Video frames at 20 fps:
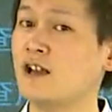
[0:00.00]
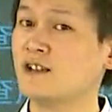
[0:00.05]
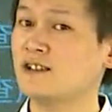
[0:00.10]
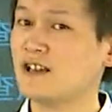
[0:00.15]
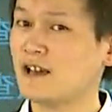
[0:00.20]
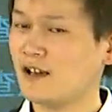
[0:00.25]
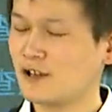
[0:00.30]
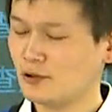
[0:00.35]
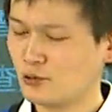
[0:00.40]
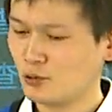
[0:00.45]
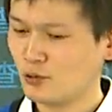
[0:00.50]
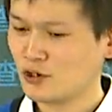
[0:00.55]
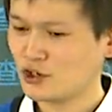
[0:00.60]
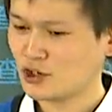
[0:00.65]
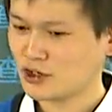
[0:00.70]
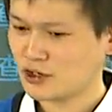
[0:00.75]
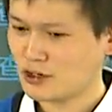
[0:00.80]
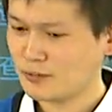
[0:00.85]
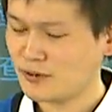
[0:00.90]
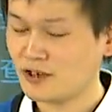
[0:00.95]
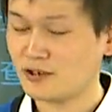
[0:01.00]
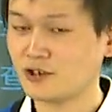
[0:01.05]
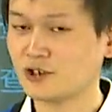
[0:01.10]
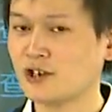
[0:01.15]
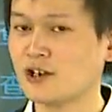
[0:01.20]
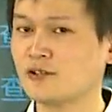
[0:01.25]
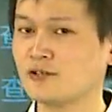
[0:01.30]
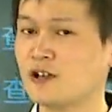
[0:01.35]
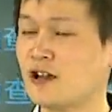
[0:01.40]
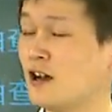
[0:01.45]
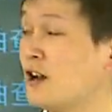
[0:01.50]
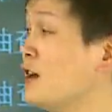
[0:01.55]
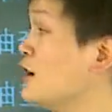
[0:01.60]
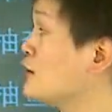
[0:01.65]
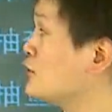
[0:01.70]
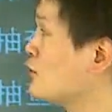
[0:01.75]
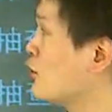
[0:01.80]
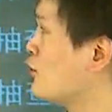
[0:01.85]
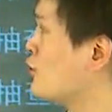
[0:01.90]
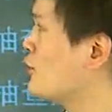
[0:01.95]
在很多食品上呢
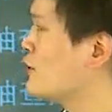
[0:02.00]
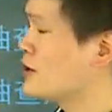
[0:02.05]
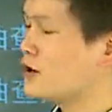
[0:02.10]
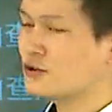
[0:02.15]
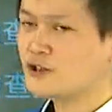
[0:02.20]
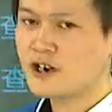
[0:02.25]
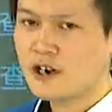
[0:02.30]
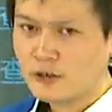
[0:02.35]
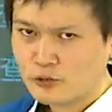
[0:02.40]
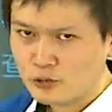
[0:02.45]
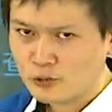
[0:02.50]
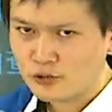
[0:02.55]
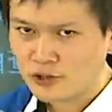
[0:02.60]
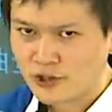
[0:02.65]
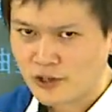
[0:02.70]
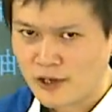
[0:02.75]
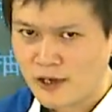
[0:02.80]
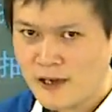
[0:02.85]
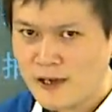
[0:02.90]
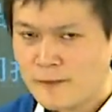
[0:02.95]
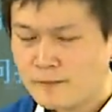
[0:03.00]
都会有这样东西，